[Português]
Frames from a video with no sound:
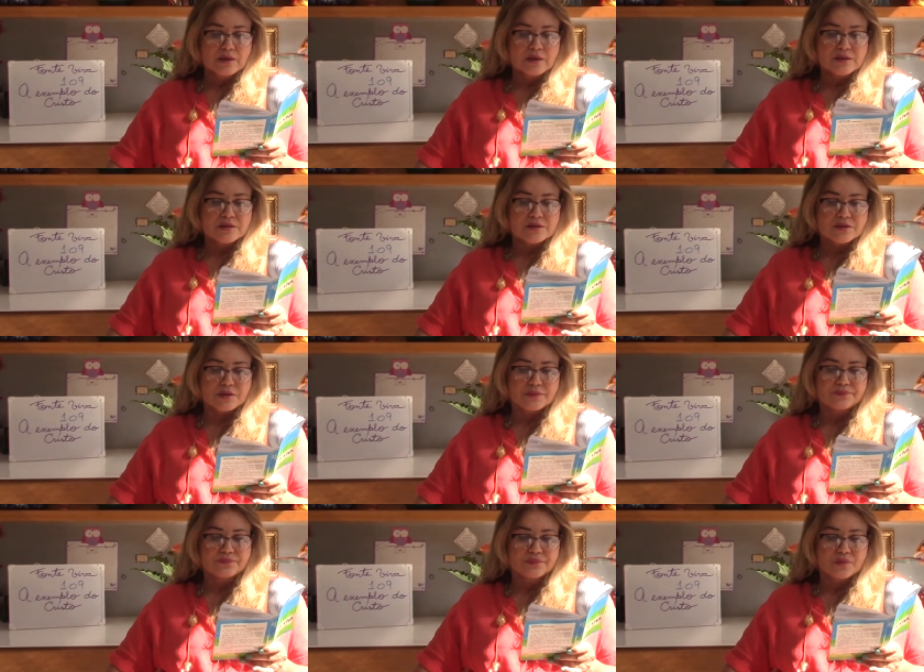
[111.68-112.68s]
Sim,
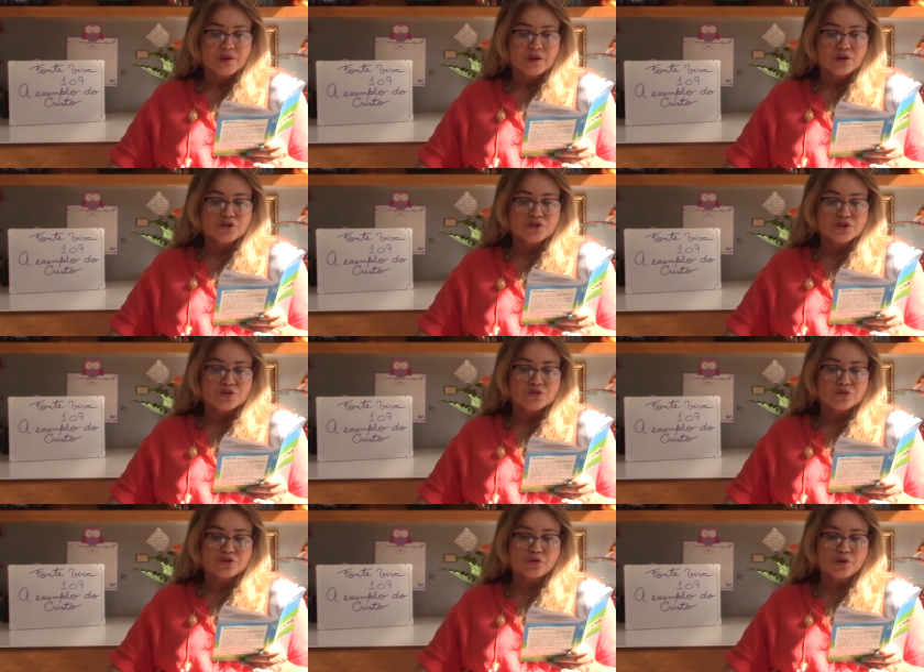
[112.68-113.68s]

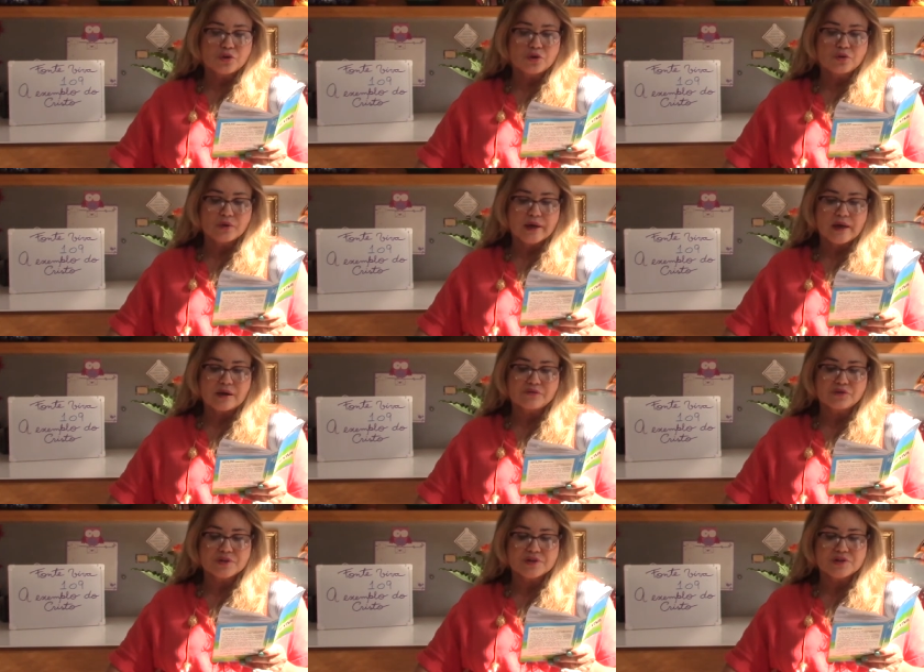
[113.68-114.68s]
Jesus não
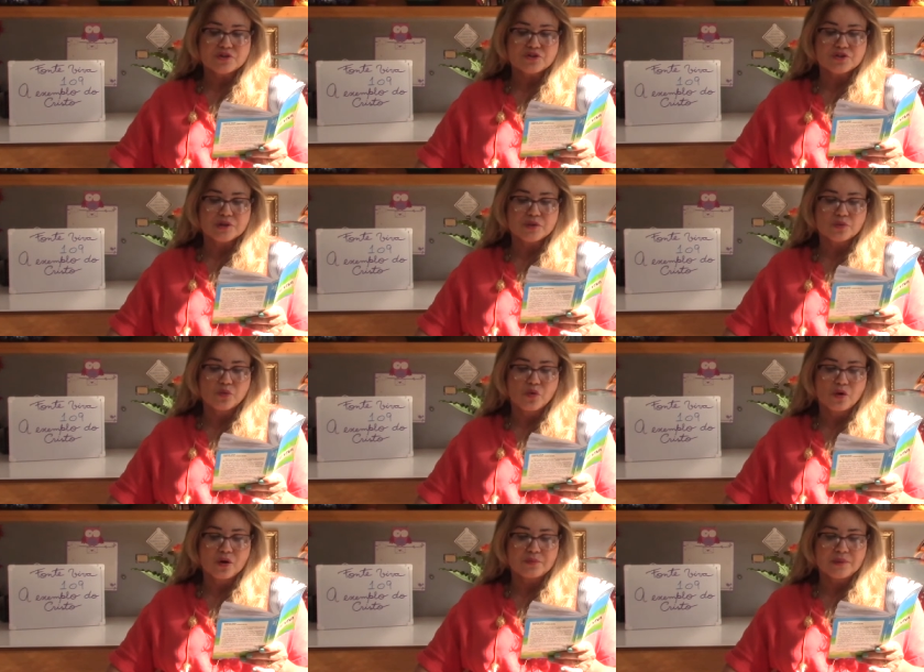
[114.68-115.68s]
ignorava o que existia no
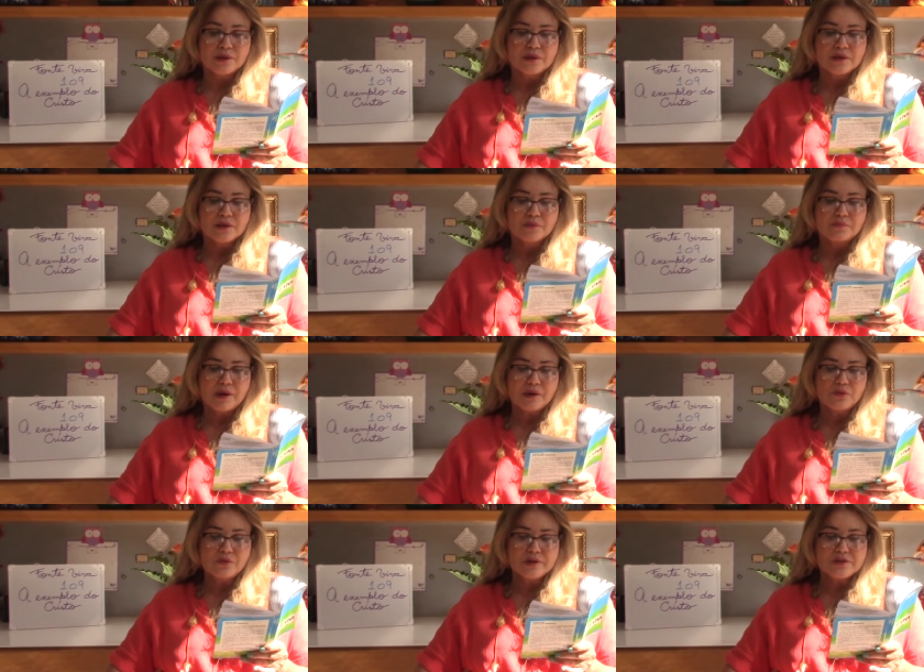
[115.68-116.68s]
homem, mas
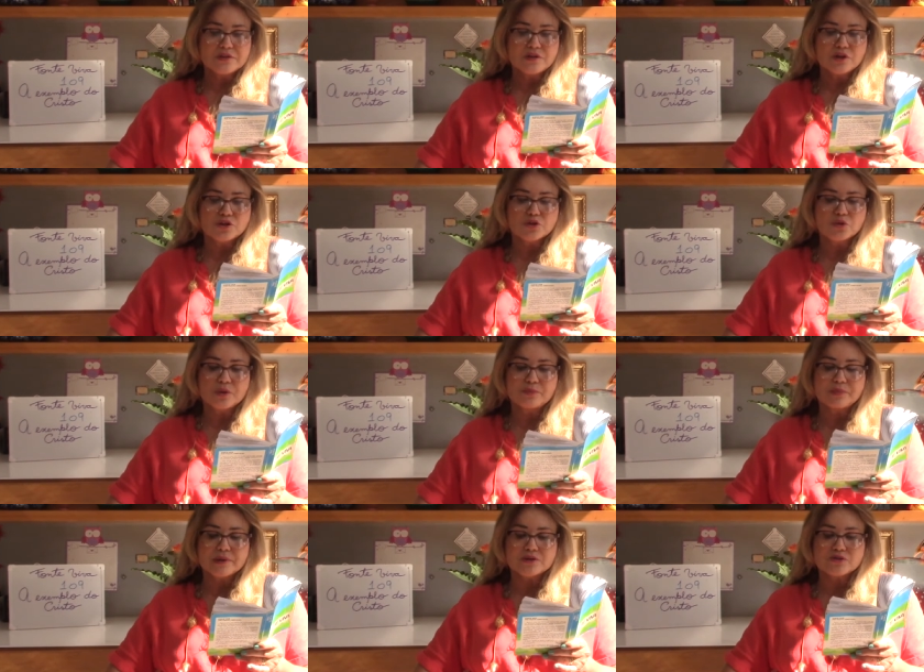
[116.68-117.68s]
nunca se deixou
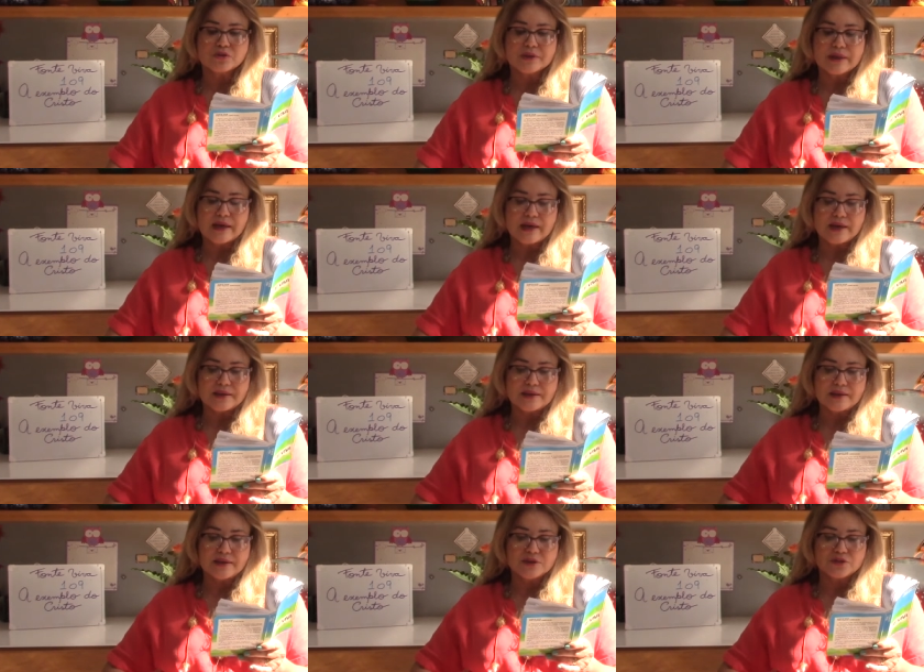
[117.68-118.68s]
impressionar
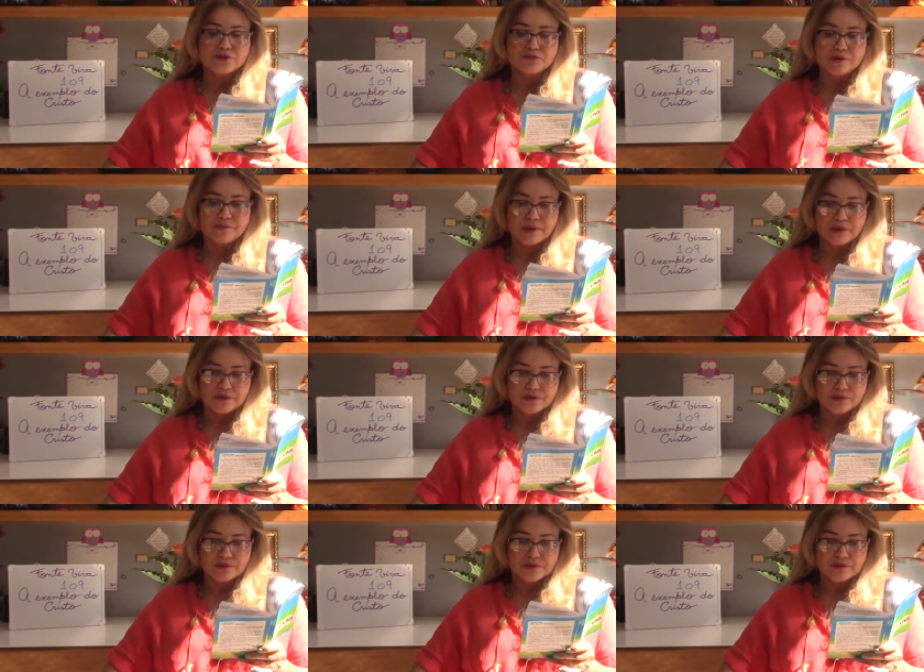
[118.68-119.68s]

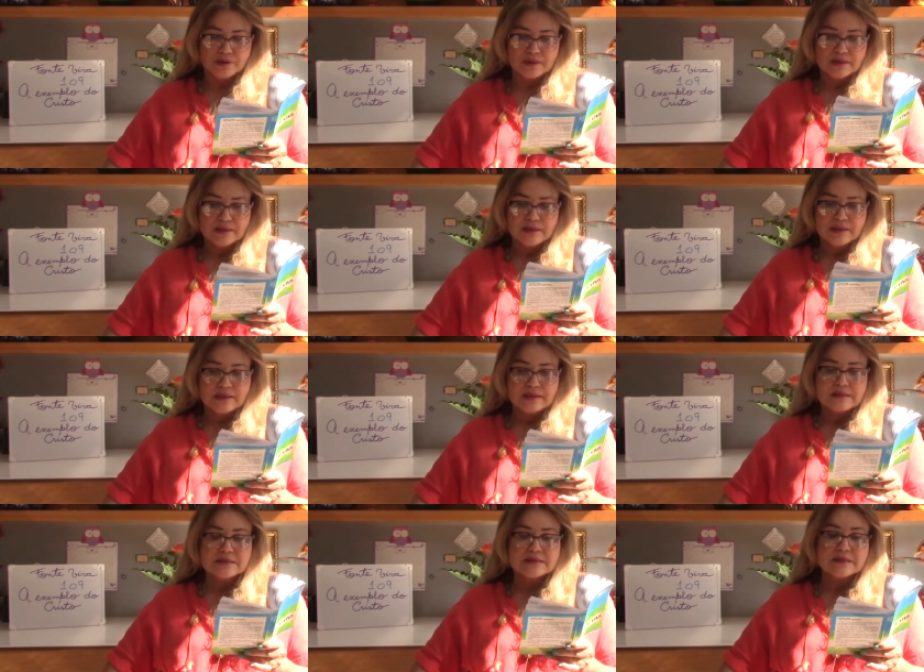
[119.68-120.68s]
negativamente.
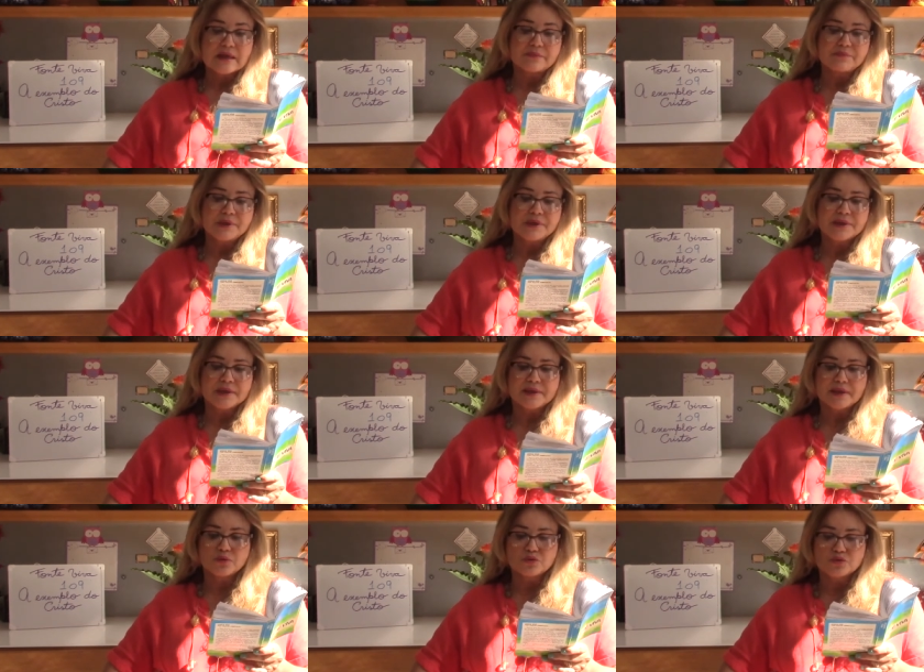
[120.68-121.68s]
Sabia
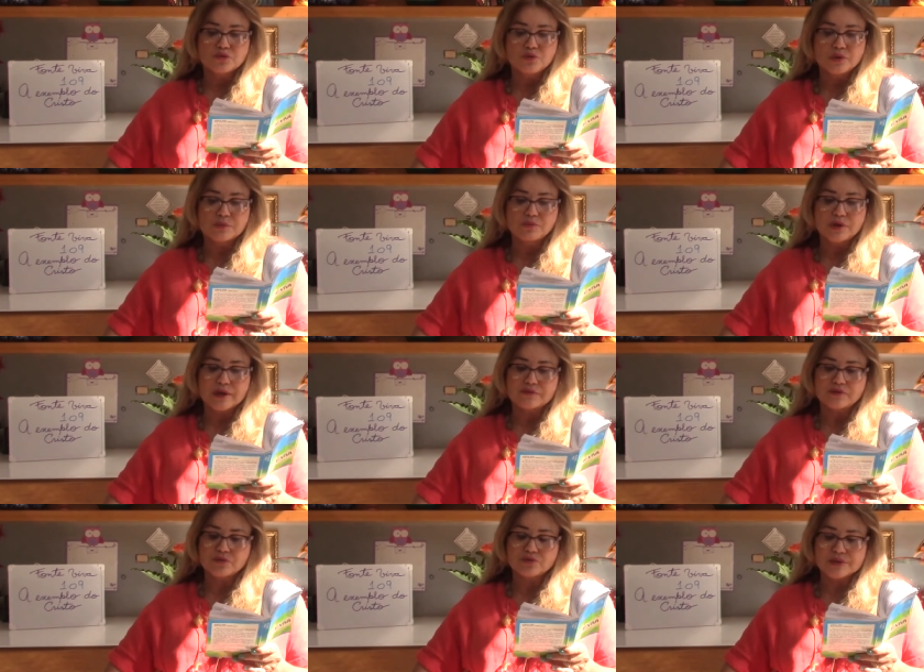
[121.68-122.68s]
que a usura morava com